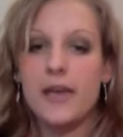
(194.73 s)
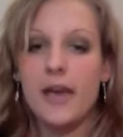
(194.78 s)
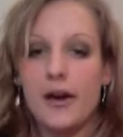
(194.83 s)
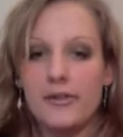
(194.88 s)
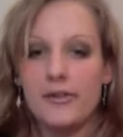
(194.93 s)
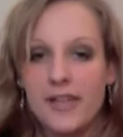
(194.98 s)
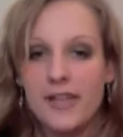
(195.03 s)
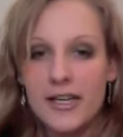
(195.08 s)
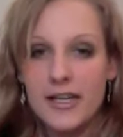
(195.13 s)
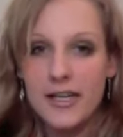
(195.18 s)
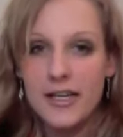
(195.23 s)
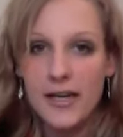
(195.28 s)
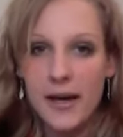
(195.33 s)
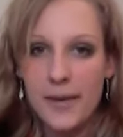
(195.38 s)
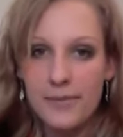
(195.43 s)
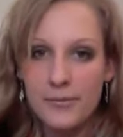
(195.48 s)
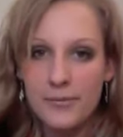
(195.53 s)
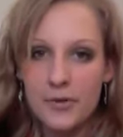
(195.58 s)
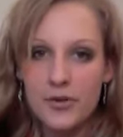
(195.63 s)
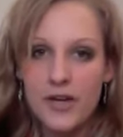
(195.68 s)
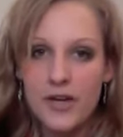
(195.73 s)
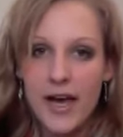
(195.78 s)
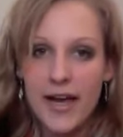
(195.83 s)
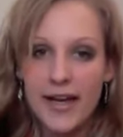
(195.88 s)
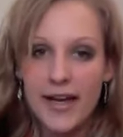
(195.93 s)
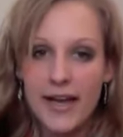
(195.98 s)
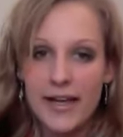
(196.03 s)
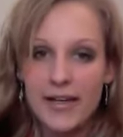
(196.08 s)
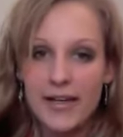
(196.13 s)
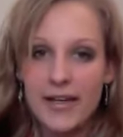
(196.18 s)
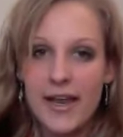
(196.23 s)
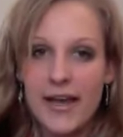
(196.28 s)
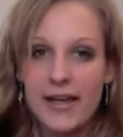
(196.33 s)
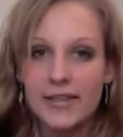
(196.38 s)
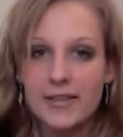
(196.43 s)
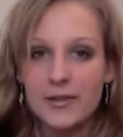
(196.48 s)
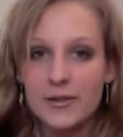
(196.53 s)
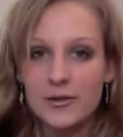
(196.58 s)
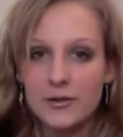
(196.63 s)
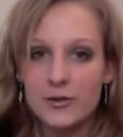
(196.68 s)
Ja, und da ich ähm, total gerne
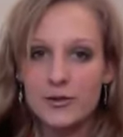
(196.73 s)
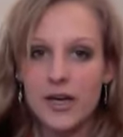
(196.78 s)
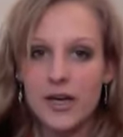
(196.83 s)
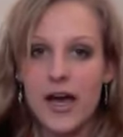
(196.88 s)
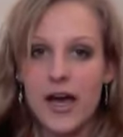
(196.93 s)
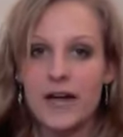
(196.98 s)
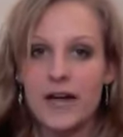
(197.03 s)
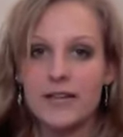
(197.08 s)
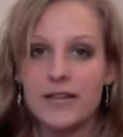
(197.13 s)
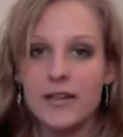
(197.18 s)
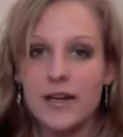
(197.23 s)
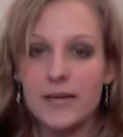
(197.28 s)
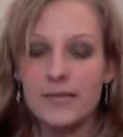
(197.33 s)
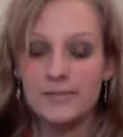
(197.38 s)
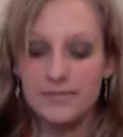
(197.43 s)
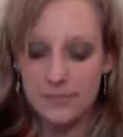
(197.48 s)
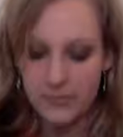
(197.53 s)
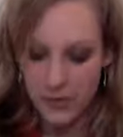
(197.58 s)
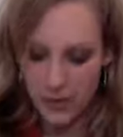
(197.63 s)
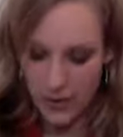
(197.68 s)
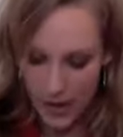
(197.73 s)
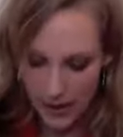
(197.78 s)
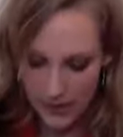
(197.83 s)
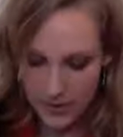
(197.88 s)
Leggings und so trage, ähm,